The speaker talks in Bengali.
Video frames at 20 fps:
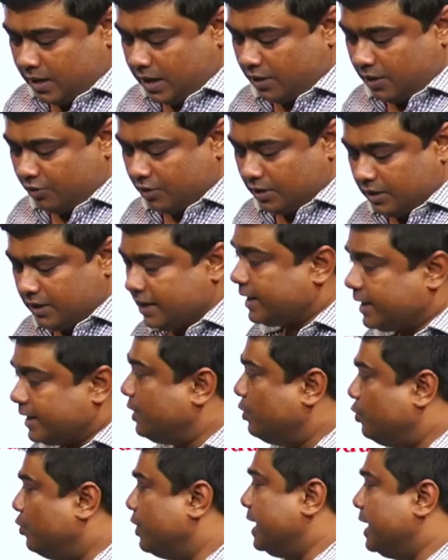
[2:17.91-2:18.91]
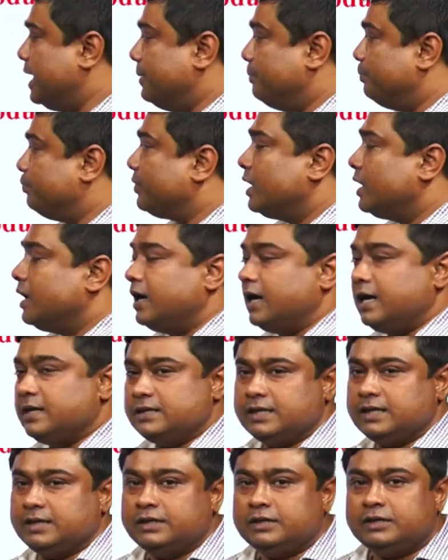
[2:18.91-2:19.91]
হাওড়া থেকে হুগলি
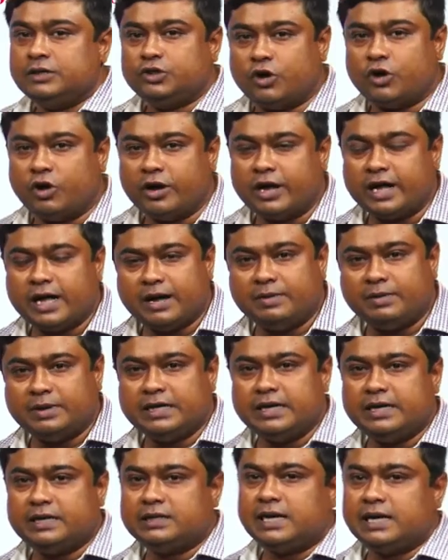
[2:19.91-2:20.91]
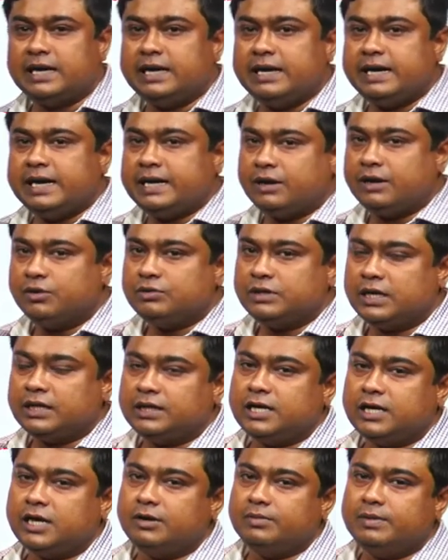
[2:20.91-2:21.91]
আচ্ছা সঙ্গে আমাদের তাহলে এটাও
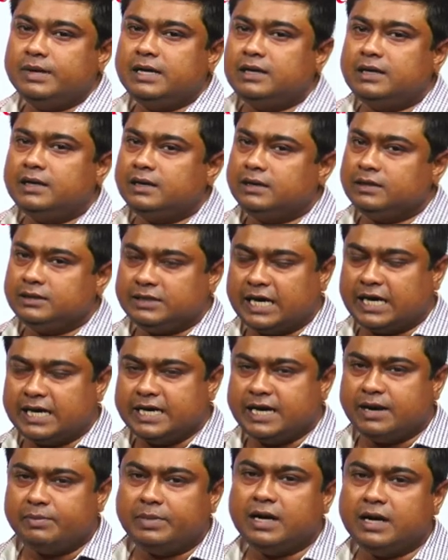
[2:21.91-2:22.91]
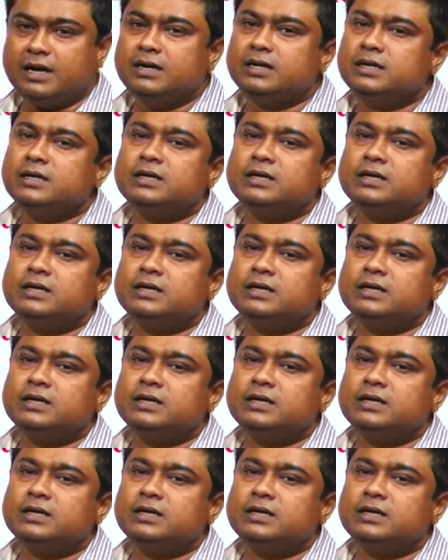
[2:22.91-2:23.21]
জানতে হবে জানি আমরা